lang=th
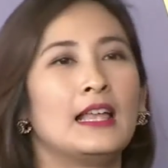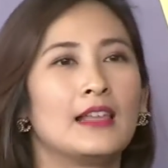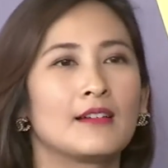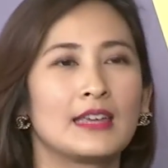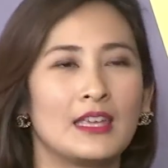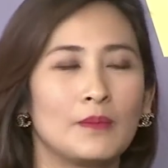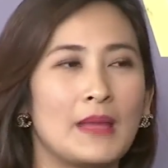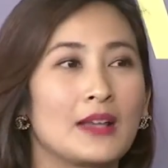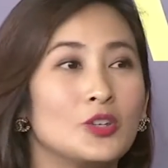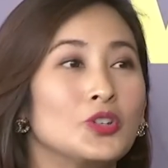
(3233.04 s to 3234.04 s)
แล้วก็
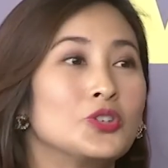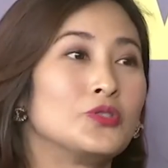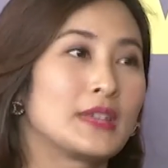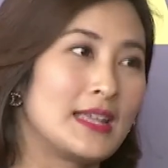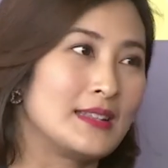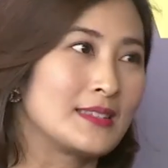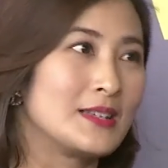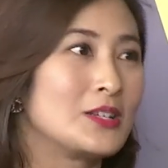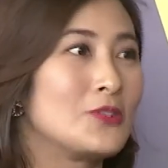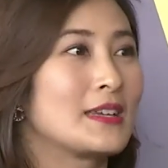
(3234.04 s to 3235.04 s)
kickback โดย tokens
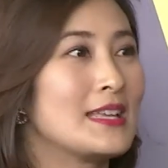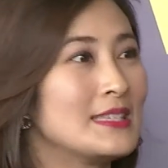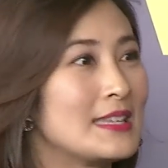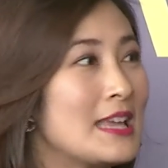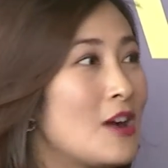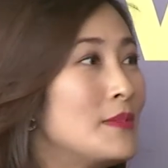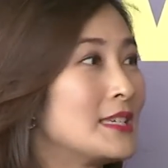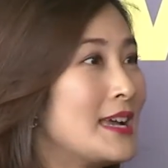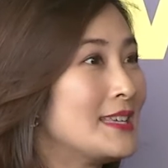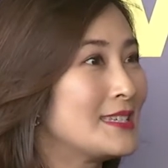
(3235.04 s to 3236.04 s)
tokens นี้เอามา
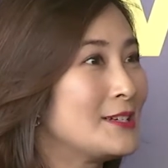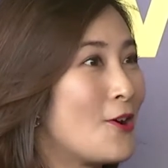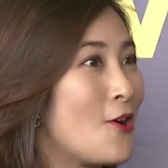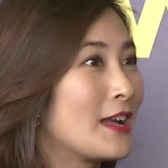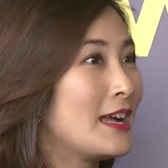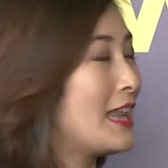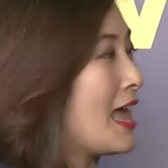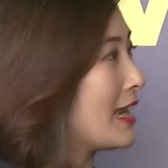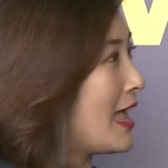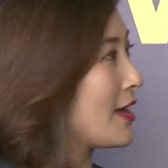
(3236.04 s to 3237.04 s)
ใช้ซื้อของข้าง
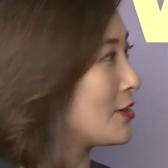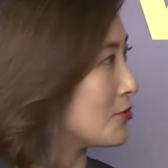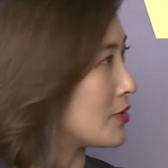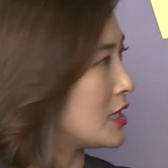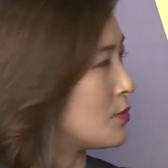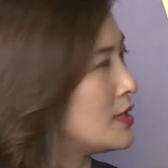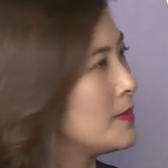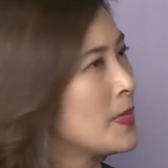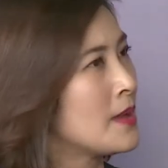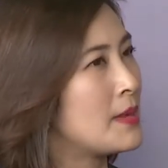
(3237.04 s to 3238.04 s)
ล่างได้กระจุกกระจิกเพราะฉะนั้น
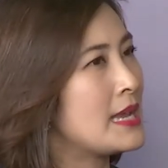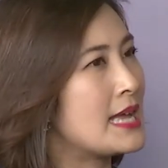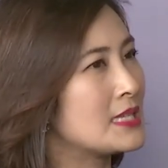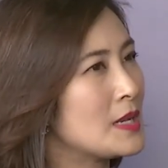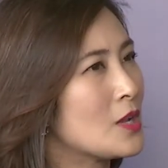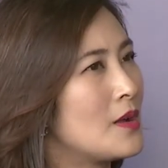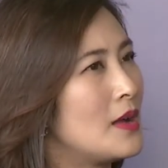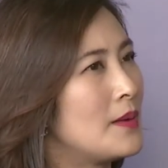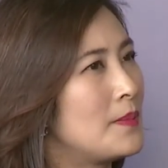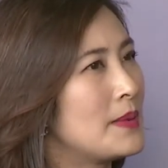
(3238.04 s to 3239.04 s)
มันอาจจะเป็น
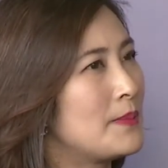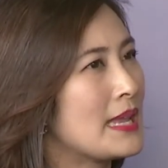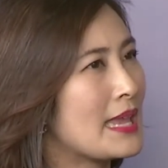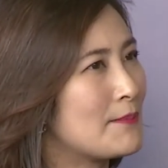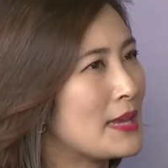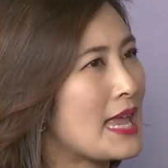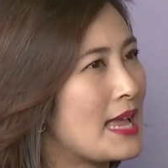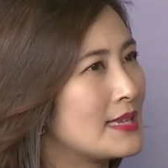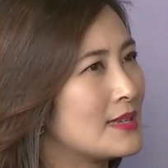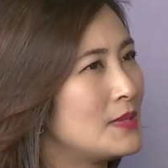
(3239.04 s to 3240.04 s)
เป็นเป็น
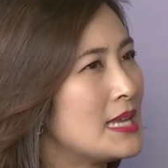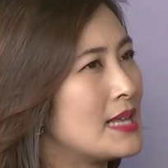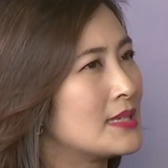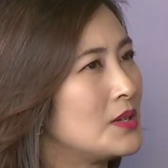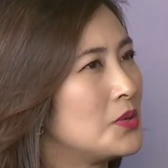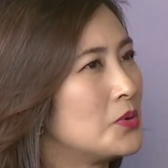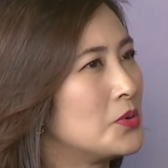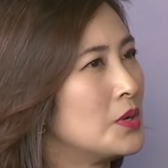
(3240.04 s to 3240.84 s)
mechanism ที่อาจจะดู